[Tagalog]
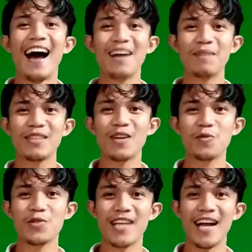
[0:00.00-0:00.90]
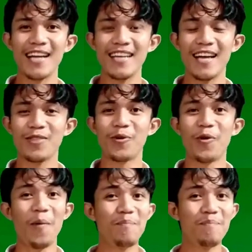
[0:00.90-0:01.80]
Ang matagpusakan nato,
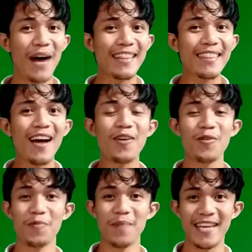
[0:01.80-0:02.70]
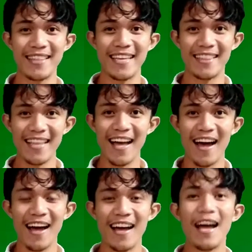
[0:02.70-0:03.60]
bata o may edad
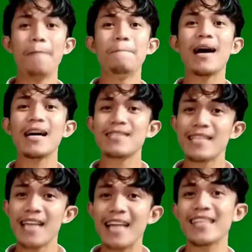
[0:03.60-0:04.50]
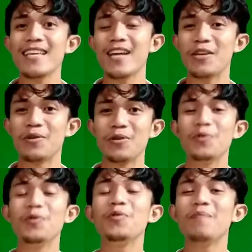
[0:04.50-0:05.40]
na, makasinati gayon
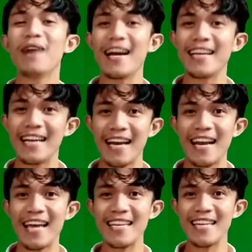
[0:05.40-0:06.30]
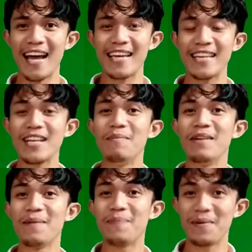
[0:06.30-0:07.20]
og mga nagkalain-lain nga
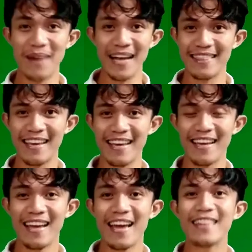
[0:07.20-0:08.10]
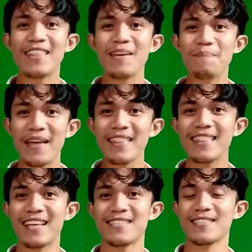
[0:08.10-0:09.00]
mga pagbati
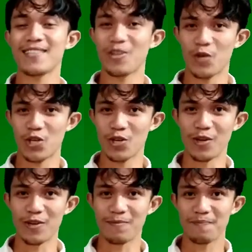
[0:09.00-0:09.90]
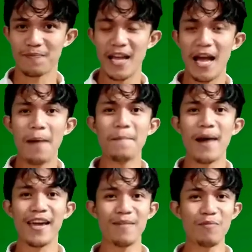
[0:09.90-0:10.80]
depende sa sitwasyon
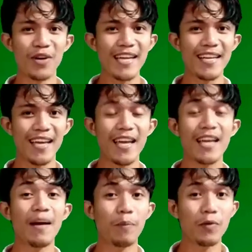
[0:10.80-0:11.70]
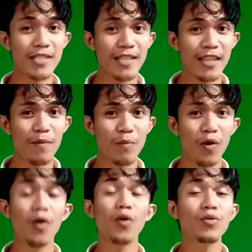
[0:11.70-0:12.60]
mahimo kini nga
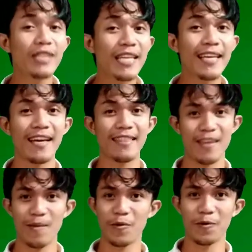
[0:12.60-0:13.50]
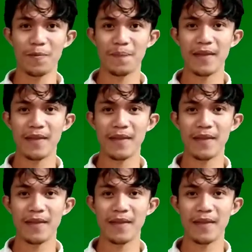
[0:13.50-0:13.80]
positibo o negatibo.